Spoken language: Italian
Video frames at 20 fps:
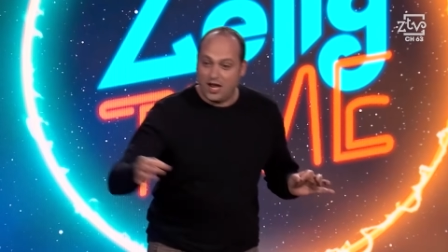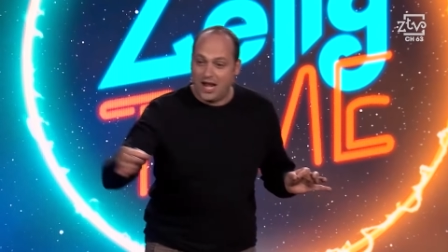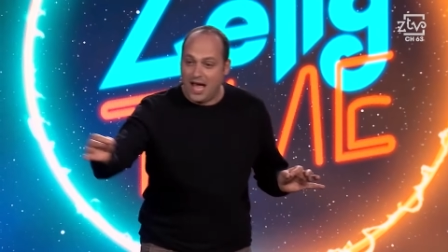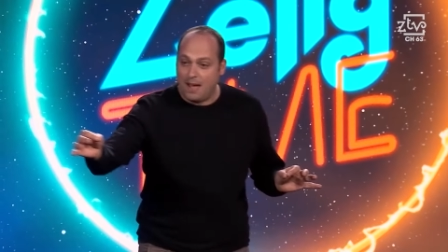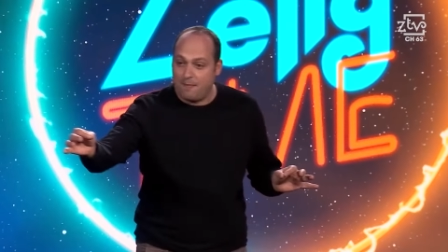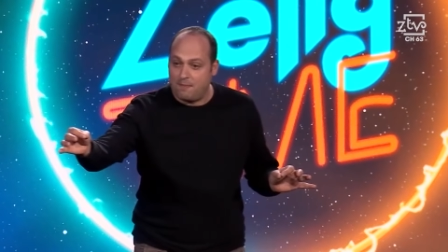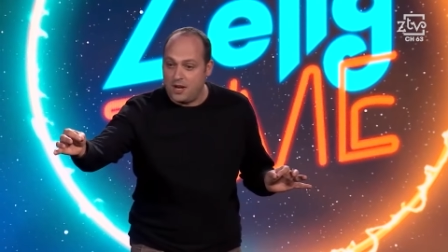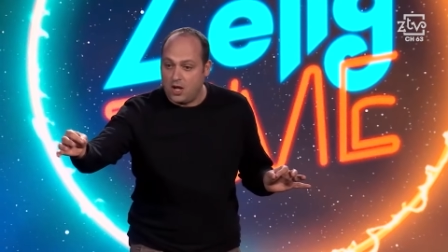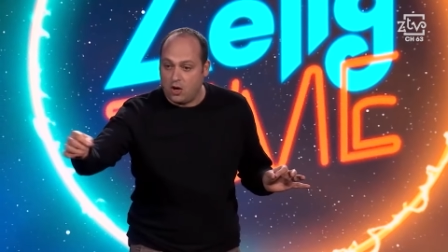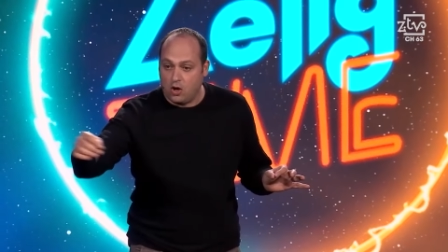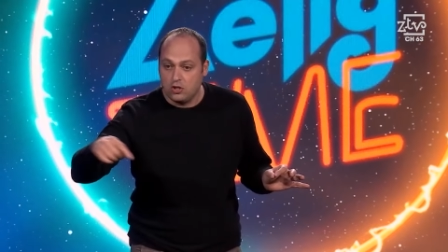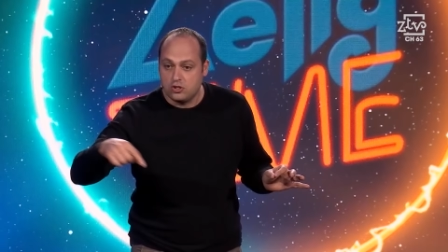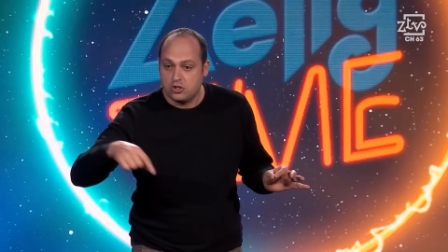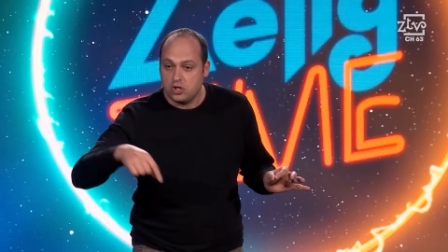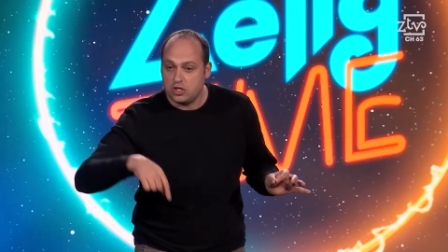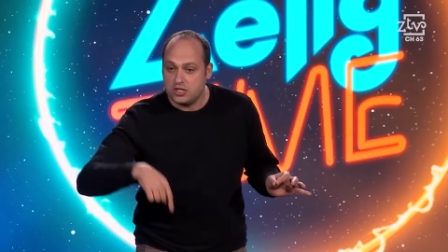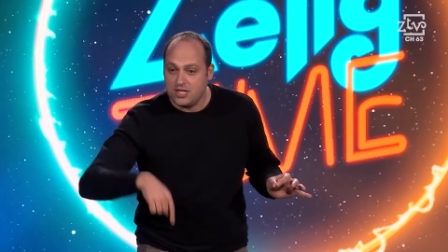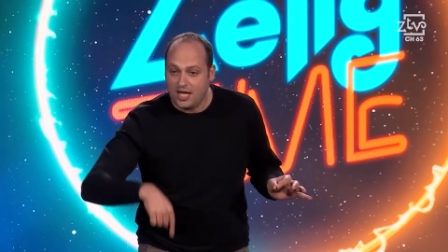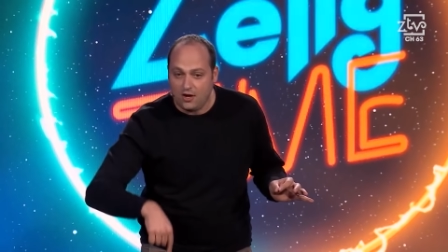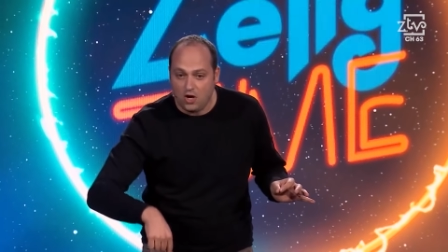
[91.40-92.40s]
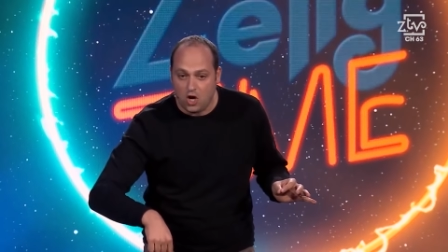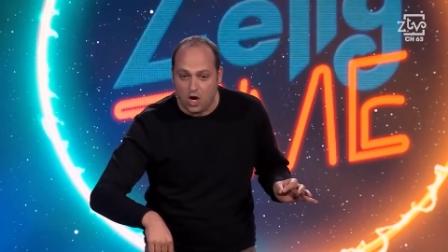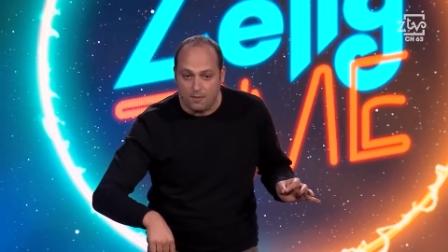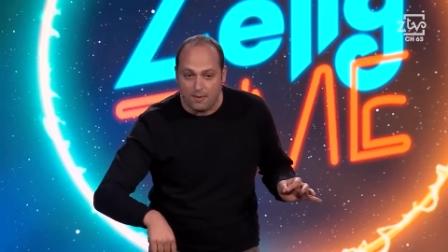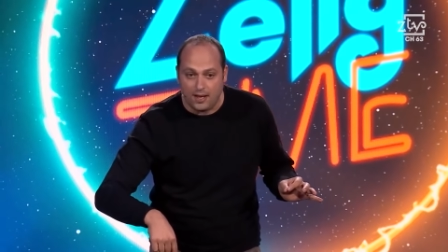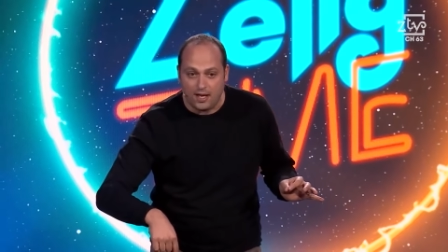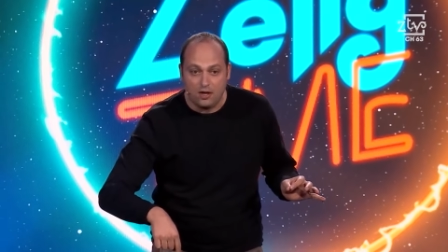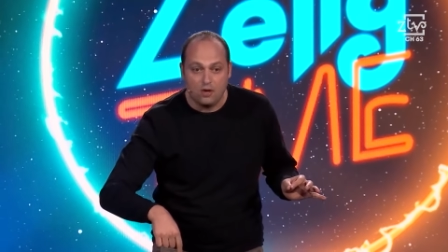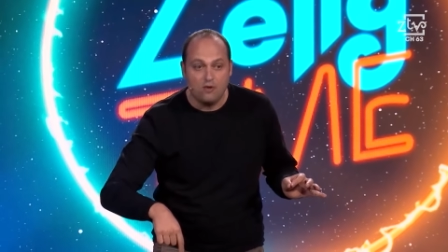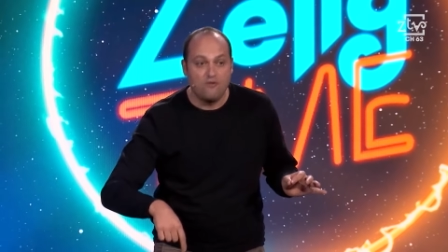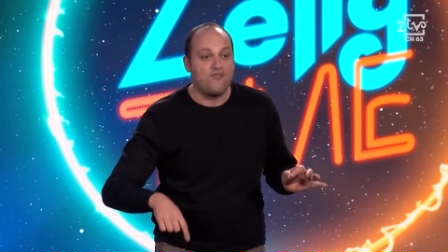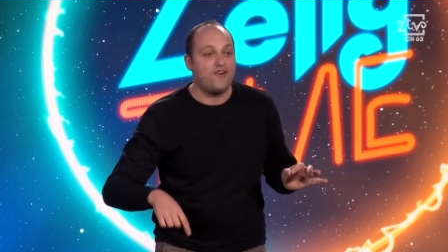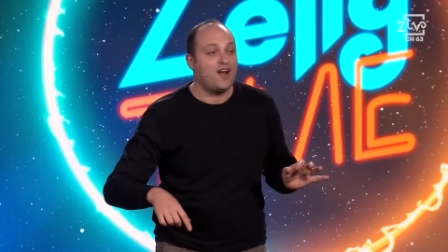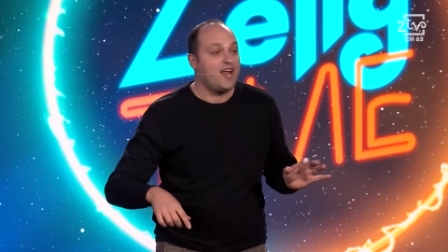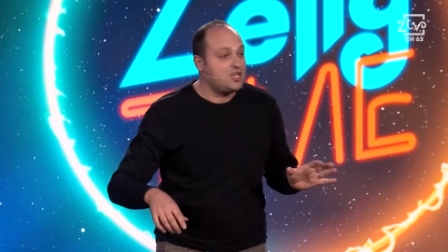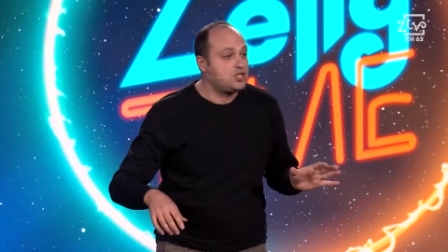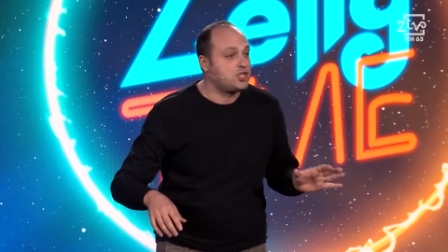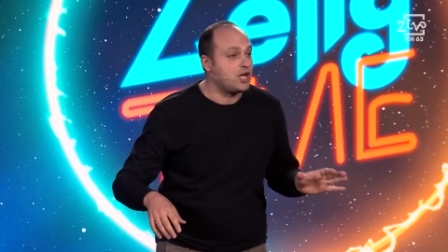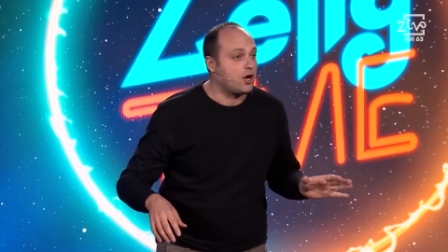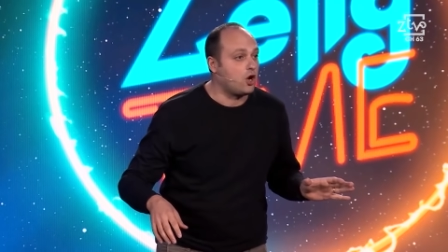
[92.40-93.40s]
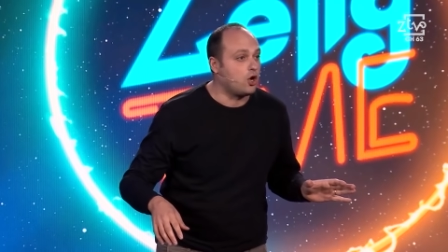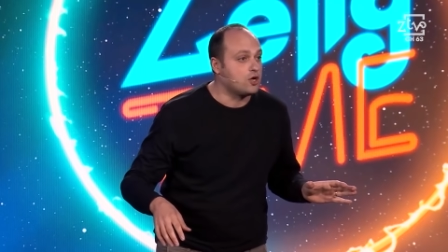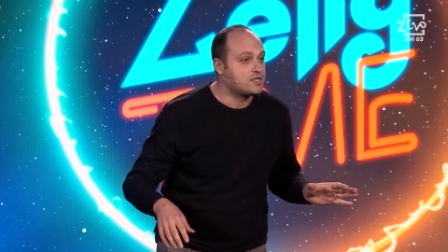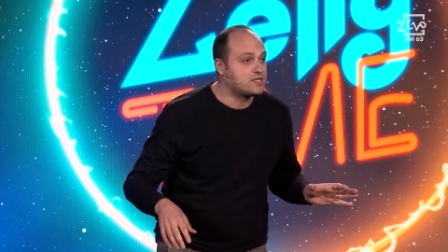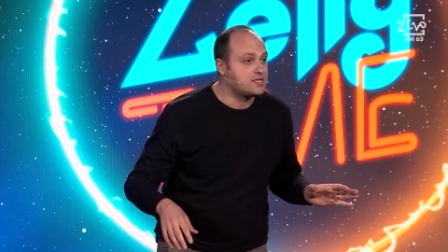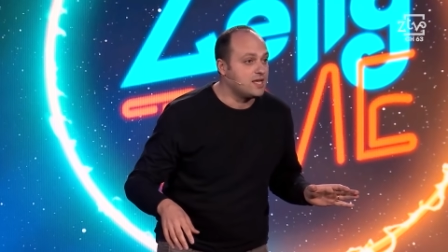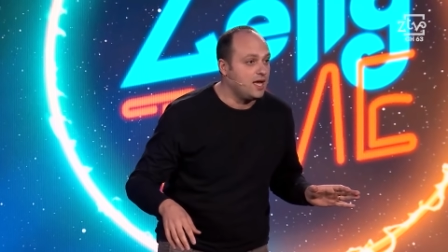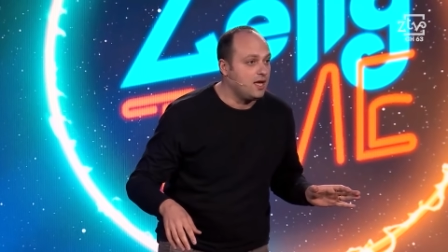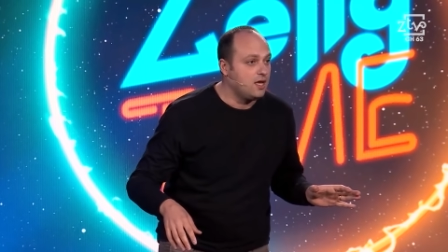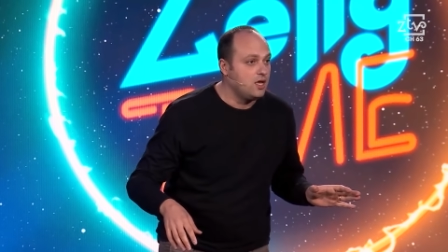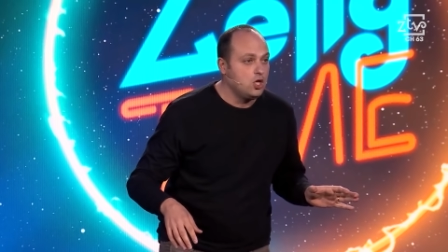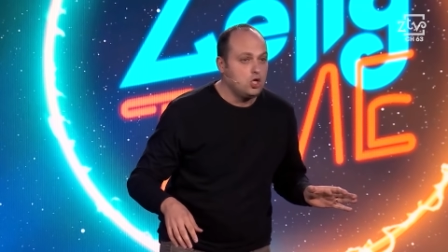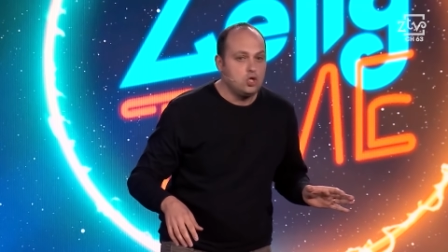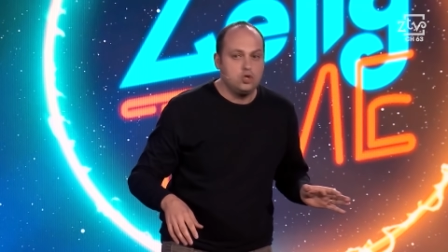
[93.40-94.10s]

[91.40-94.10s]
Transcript: Calabria, Consosta a Roma, Freccia Rossa,